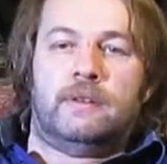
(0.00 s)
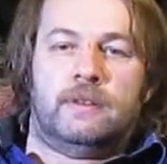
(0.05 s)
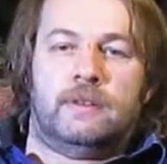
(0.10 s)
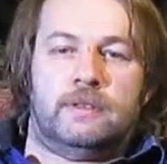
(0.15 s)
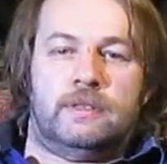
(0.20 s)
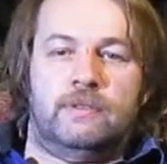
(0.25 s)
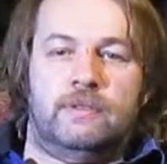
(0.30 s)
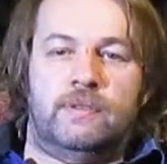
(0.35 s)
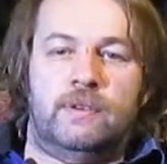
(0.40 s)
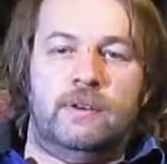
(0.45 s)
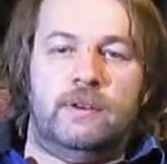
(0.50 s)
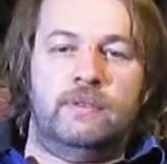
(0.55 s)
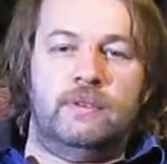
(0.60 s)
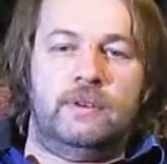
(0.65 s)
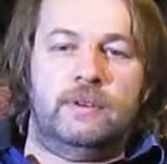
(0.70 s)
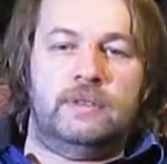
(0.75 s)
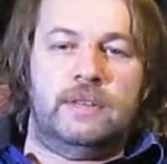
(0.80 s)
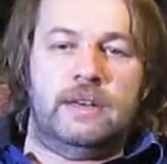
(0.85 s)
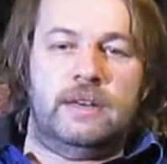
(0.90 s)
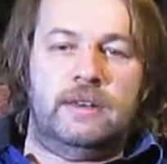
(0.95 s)

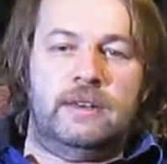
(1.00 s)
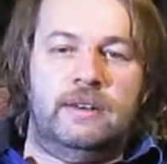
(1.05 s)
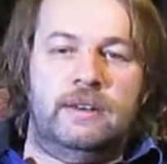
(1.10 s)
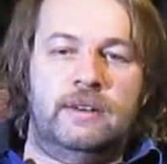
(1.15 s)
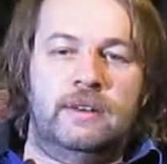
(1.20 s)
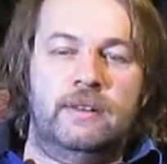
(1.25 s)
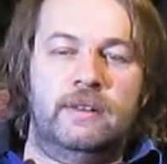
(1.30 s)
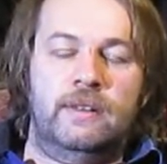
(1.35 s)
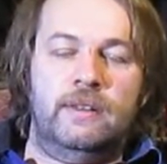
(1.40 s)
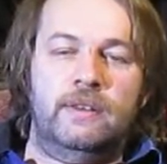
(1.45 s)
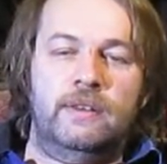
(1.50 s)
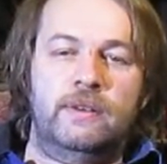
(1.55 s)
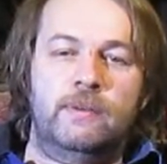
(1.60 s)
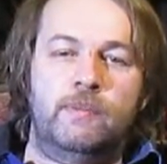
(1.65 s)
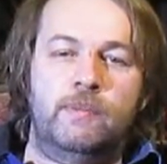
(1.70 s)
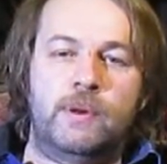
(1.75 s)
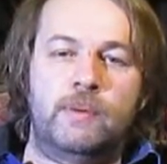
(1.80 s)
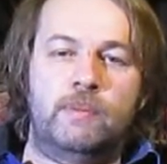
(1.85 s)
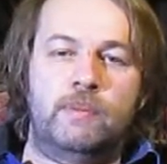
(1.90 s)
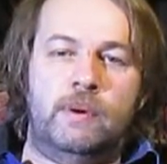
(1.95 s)
цифровых всяких
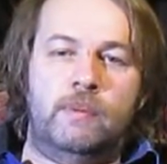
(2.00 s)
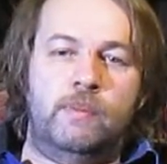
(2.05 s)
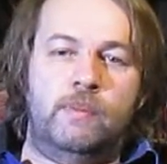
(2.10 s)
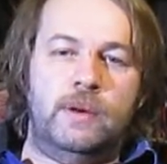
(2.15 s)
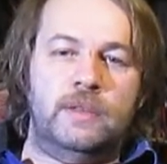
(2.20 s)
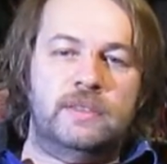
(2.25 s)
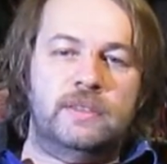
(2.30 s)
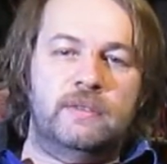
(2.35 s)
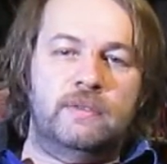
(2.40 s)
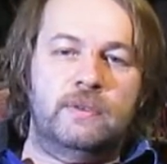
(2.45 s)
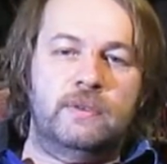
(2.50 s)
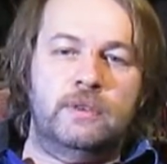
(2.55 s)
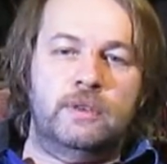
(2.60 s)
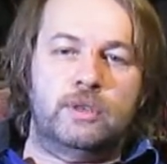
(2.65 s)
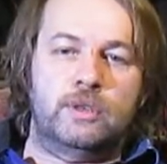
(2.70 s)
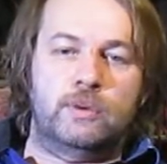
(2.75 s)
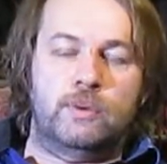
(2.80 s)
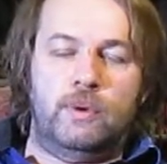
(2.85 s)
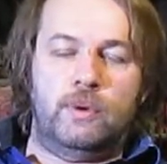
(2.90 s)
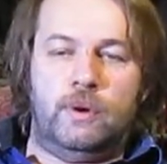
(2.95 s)
прибамбасов, где
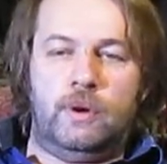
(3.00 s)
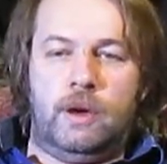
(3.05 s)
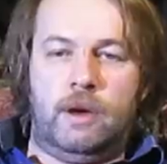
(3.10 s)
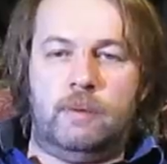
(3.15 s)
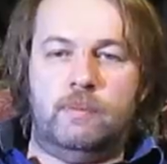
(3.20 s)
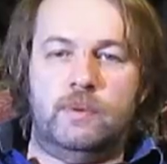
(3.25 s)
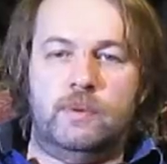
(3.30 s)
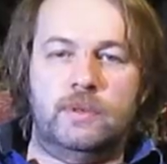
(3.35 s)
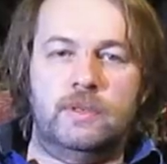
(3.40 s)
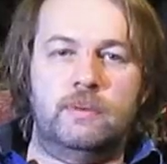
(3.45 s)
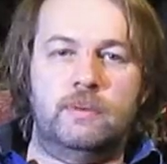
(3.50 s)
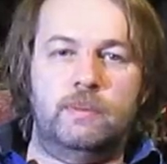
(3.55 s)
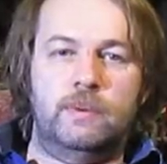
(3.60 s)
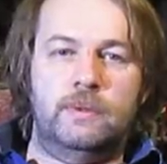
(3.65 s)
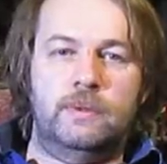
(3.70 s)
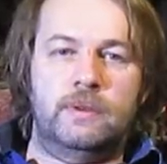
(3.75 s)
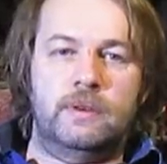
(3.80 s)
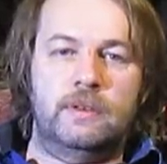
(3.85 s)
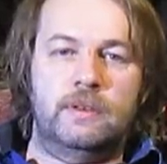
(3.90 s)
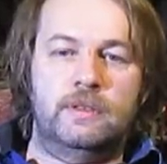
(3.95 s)
что и как можно
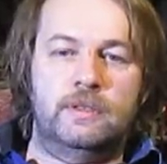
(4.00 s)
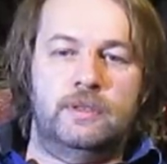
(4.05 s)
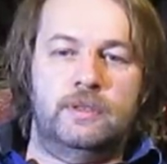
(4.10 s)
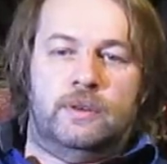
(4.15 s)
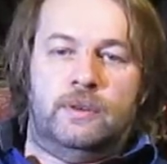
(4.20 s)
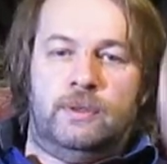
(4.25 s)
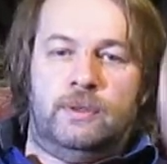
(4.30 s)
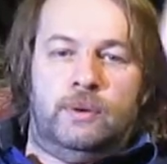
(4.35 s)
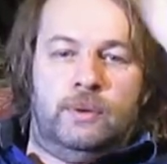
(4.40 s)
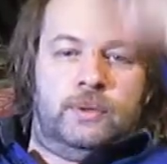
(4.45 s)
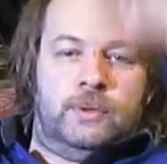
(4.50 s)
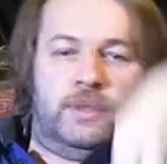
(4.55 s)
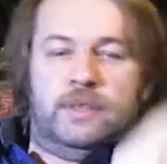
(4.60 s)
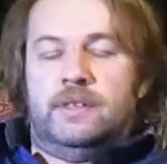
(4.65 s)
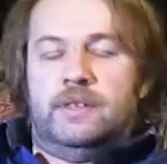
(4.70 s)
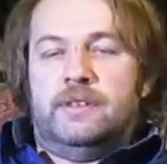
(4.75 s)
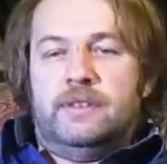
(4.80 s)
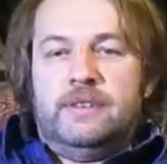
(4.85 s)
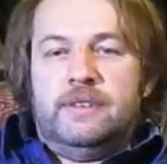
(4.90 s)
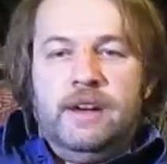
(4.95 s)
модернизировать. Да
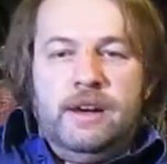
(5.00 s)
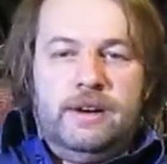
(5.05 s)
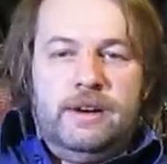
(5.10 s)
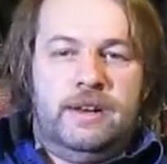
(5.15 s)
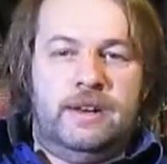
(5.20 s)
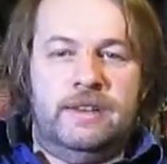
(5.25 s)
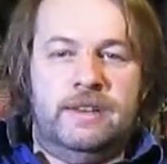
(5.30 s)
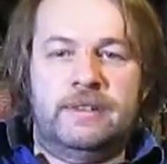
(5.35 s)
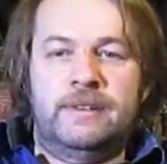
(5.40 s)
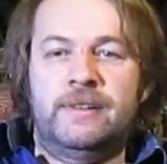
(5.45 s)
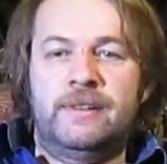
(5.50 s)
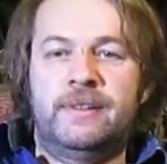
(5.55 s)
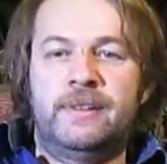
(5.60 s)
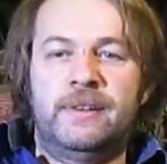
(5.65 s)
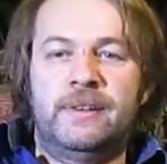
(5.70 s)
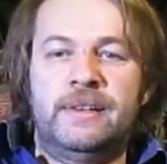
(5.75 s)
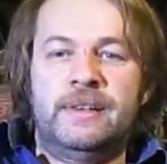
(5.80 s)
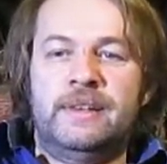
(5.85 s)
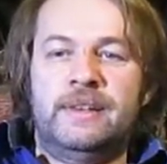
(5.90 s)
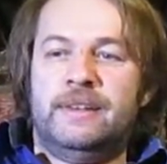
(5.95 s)
учите нахрен.
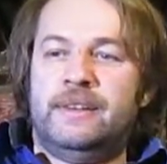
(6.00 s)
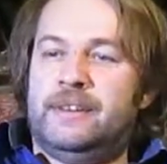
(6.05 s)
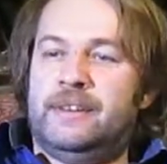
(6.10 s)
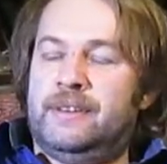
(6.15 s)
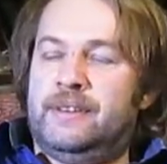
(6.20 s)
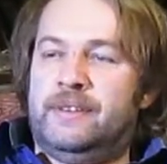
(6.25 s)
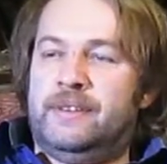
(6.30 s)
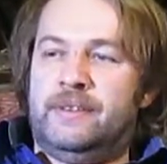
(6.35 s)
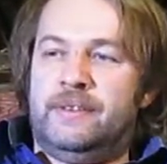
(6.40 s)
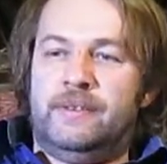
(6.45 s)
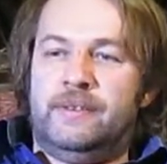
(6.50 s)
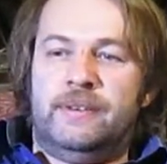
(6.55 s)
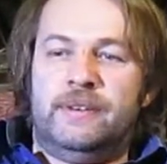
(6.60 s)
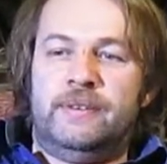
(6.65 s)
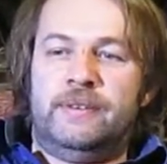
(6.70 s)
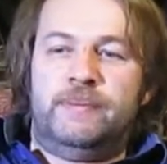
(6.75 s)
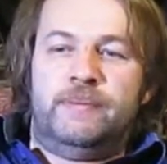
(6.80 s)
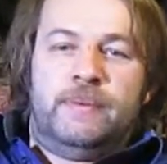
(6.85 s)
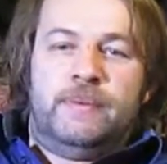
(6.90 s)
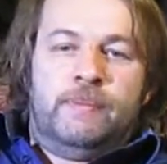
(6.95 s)

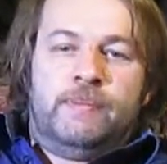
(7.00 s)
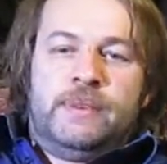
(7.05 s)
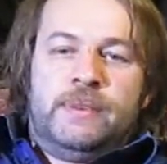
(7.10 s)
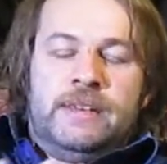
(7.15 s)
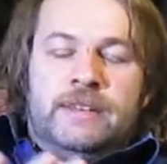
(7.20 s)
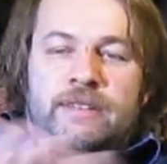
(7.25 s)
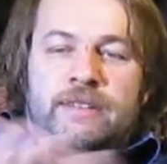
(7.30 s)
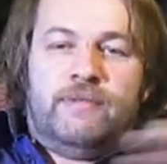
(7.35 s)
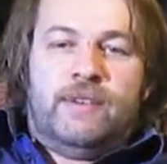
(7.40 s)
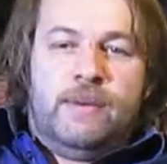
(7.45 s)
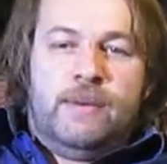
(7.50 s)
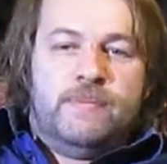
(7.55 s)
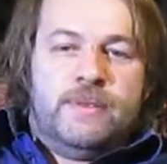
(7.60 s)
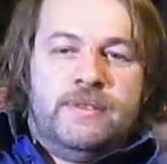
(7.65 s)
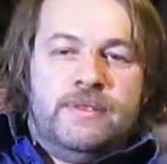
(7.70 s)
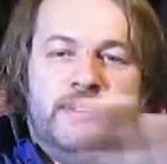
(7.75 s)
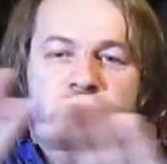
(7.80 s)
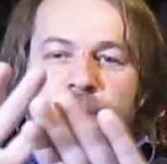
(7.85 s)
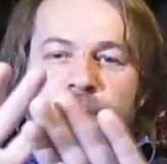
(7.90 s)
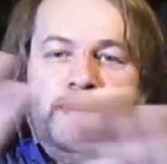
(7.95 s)
Мне с вами
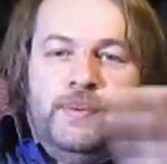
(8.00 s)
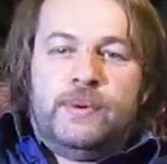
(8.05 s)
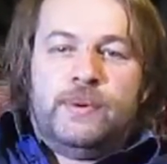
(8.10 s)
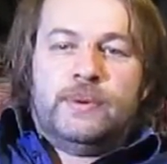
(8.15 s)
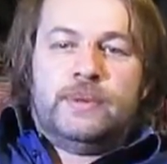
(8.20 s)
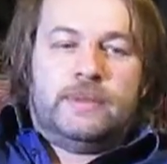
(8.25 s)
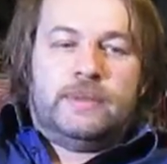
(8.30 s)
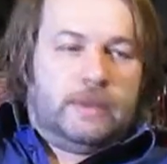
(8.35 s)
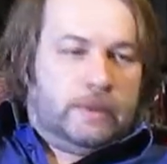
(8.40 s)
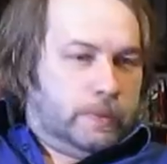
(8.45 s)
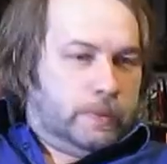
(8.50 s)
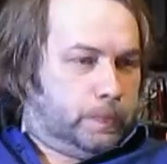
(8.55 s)
дел просто.